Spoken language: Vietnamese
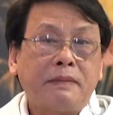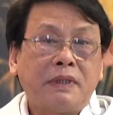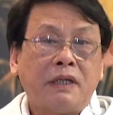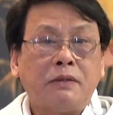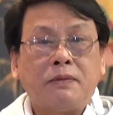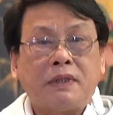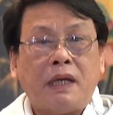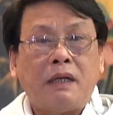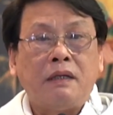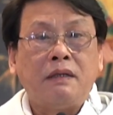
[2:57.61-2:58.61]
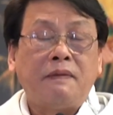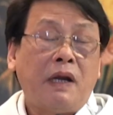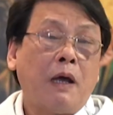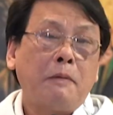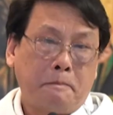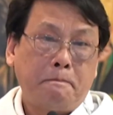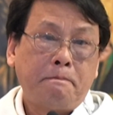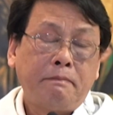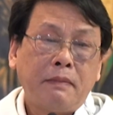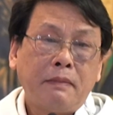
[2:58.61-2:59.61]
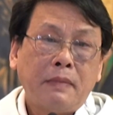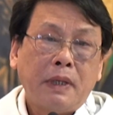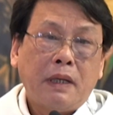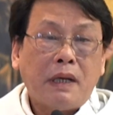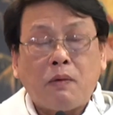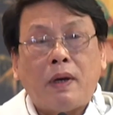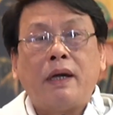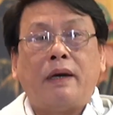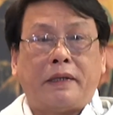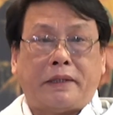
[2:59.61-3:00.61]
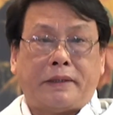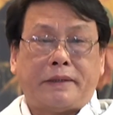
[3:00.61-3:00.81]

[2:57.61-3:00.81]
cha du xe lương văn long đã qua đời